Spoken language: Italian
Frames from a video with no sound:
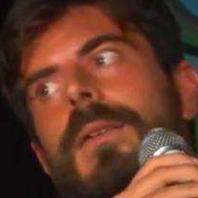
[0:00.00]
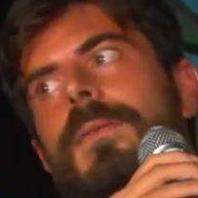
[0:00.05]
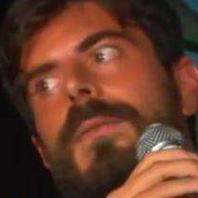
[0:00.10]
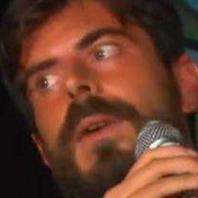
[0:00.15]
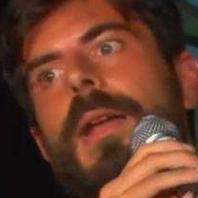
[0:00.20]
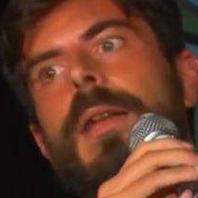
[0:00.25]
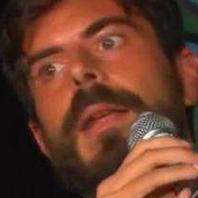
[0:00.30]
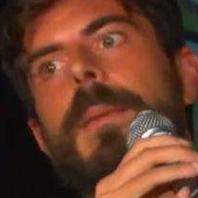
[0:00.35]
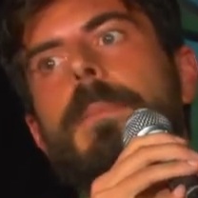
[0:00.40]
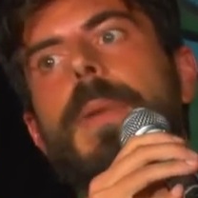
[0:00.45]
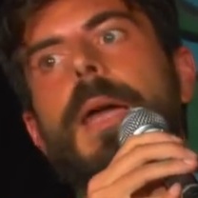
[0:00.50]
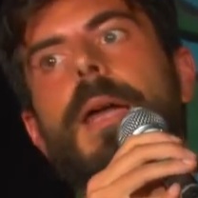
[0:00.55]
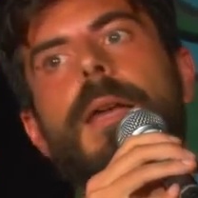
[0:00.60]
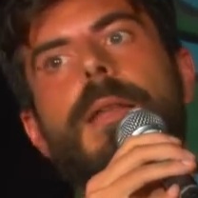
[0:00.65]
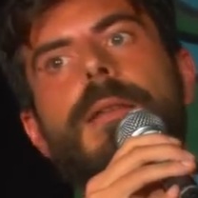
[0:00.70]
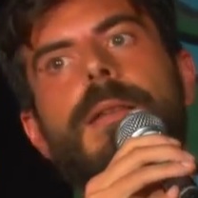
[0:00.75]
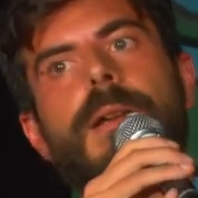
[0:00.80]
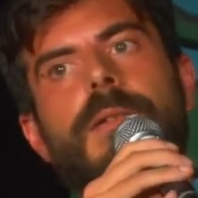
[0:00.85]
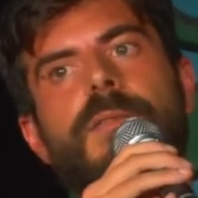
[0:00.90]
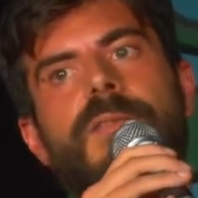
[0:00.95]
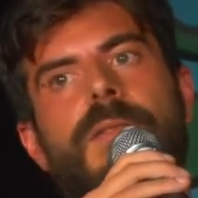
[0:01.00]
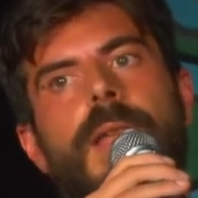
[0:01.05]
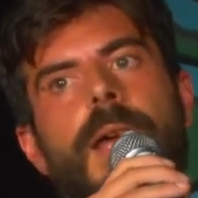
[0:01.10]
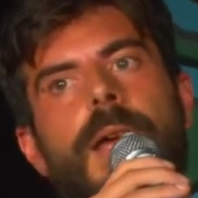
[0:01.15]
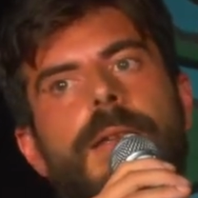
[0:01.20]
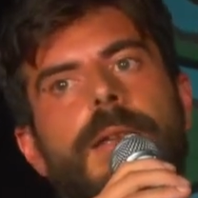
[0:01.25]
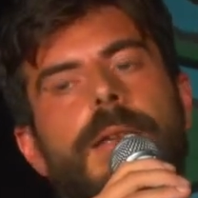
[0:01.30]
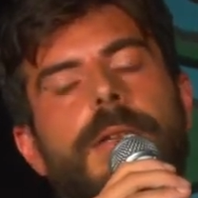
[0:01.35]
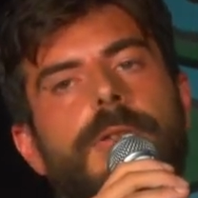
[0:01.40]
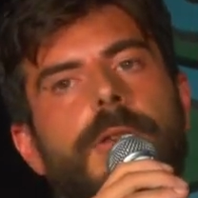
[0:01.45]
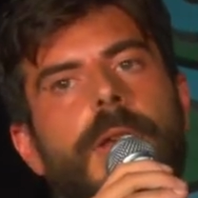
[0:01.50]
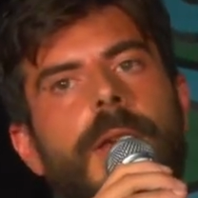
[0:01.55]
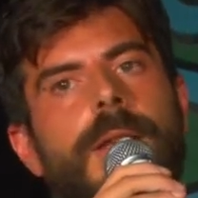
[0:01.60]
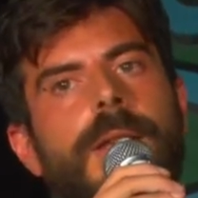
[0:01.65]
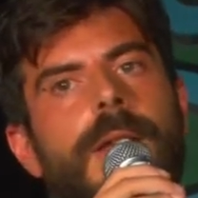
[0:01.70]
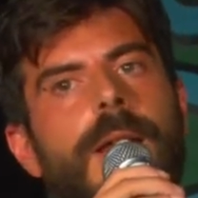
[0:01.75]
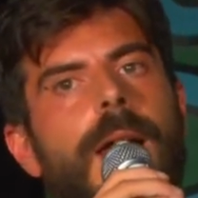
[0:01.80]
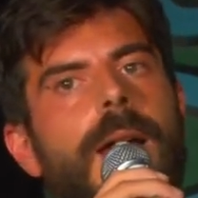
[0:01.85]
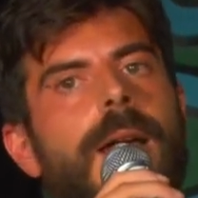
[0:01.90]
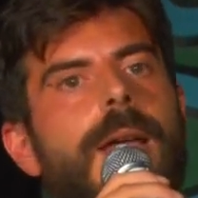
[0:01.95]
varie beghe tra stati
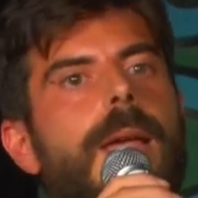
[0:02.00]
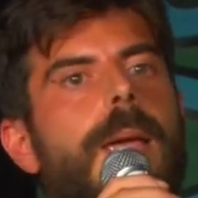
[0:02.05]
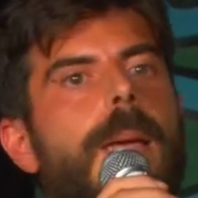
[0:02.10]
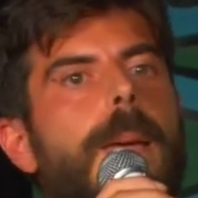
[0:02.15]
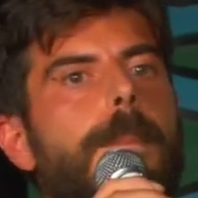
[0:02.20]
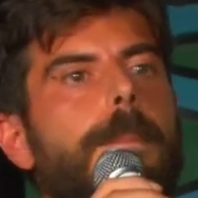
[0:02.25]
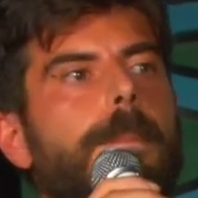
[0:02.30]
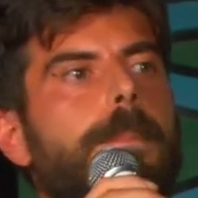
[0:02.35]
eccetera,